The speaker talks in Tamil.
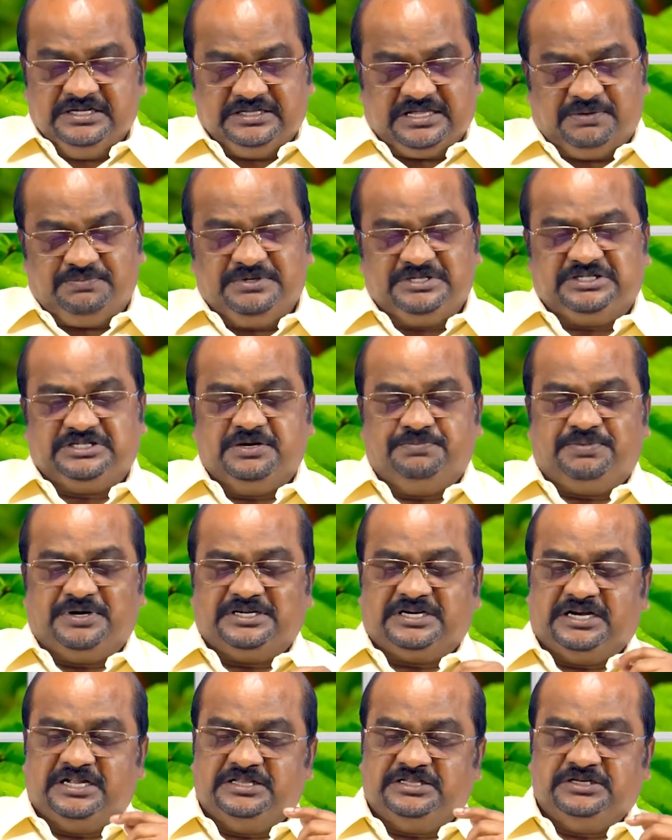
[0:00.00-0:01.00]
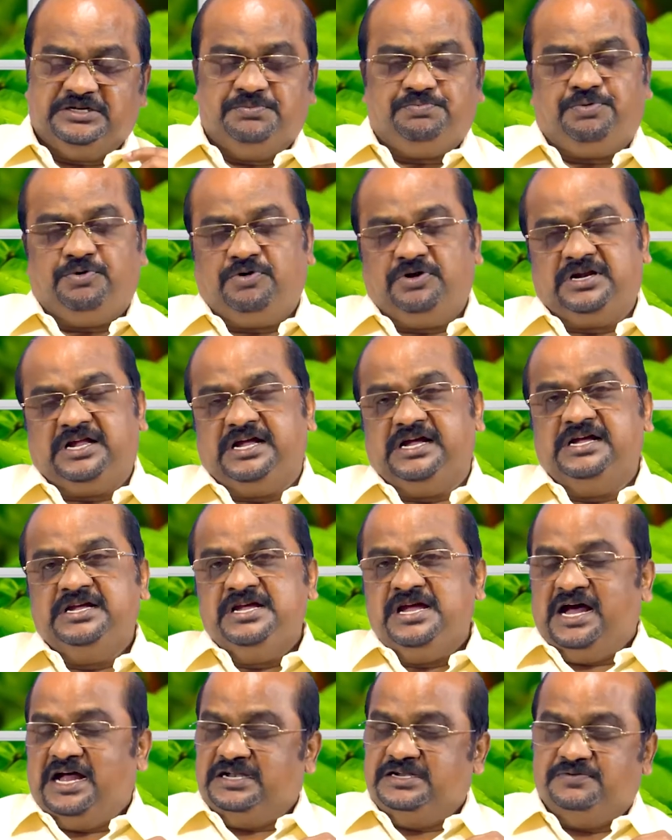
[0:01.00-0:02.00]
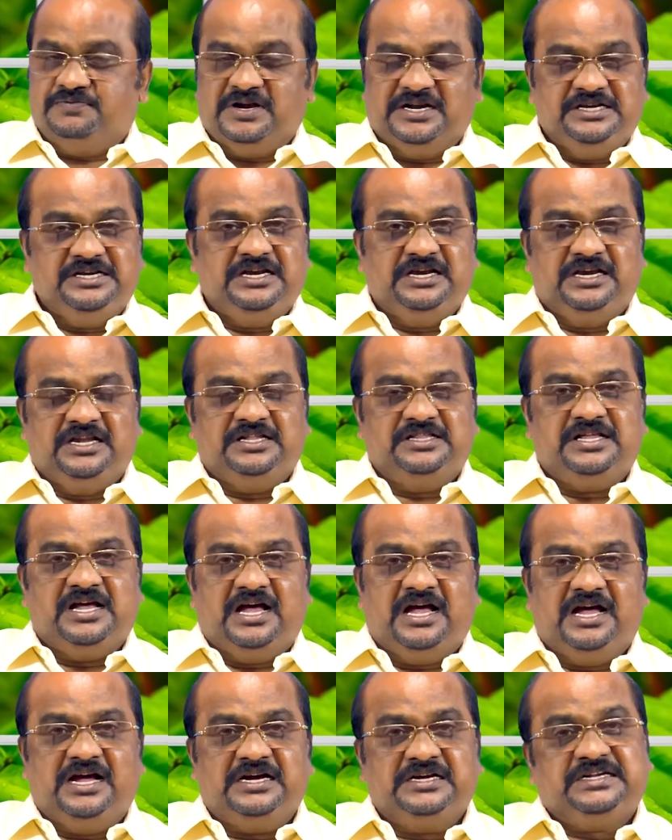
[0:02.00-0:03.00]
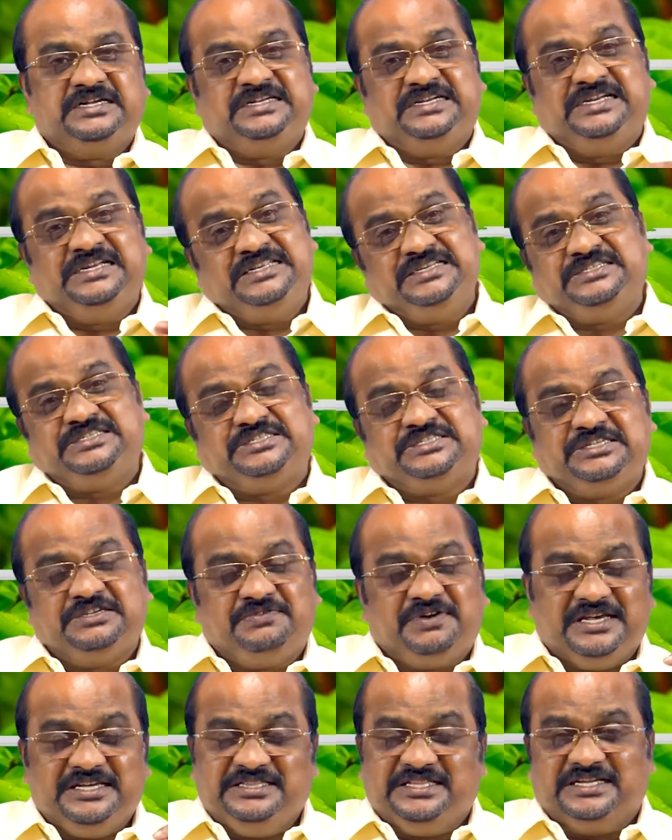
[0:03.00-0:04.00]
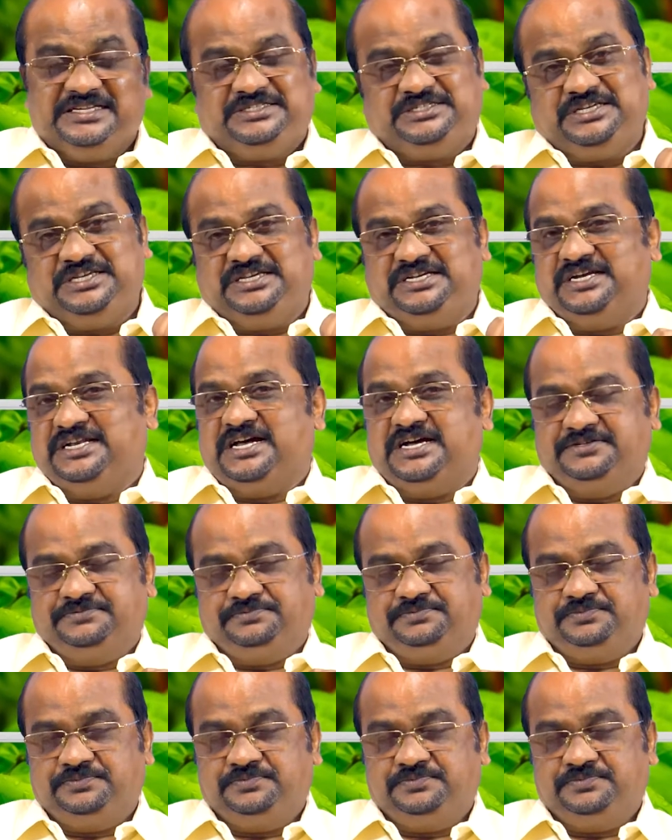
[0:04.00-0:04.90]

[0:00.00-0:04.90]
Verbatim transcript: தமஸ்கு பட்டணத்துக்கு போன அந்த வழியில் தான் கிறிஸ்துவை தரிசிக்கிறார்